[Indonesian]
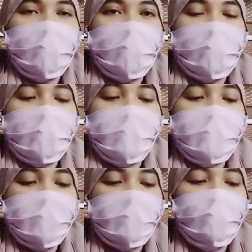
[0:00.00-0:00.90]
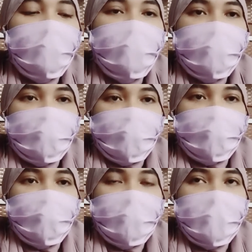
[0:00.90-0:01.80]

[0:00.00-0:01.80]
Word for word: this dojutsu is